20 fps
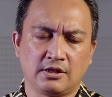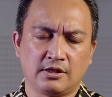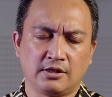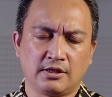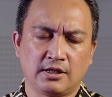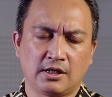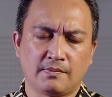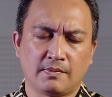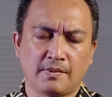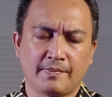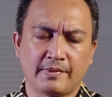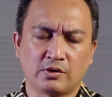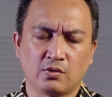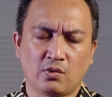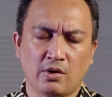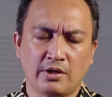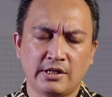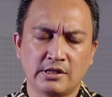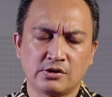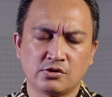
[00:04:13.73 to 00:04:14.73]
Dalam nama
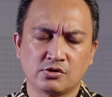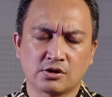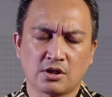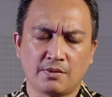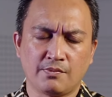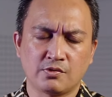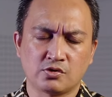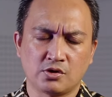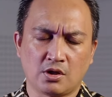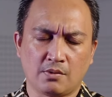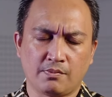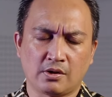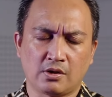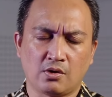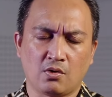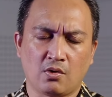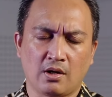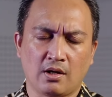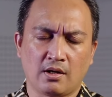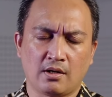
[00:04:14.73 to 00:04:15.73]
Tuhan Yesus kami sudah
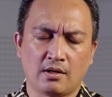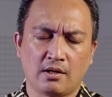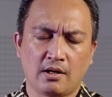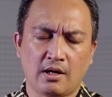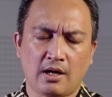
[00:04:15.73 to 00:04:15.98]
berdoa.